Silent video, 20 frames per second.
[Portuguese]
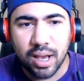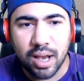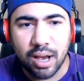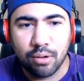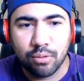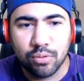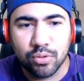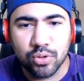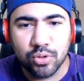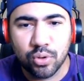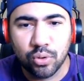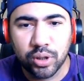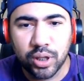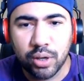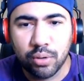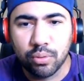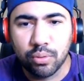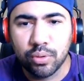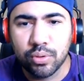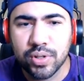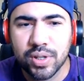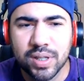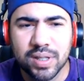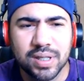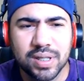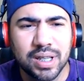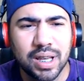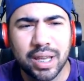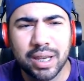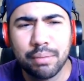alguns conteúdos e
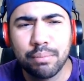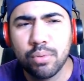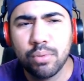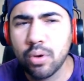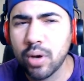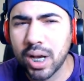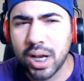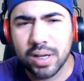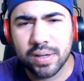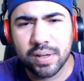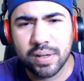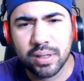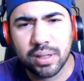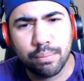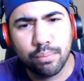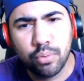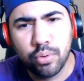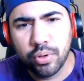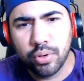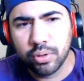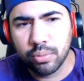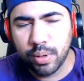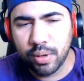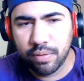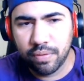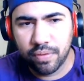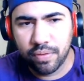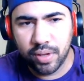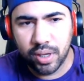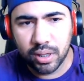design, meu a caixa tá muito
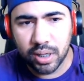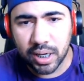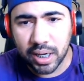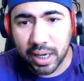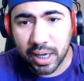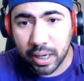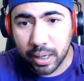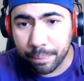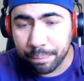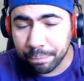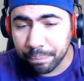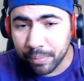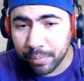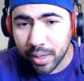bem feita, cara.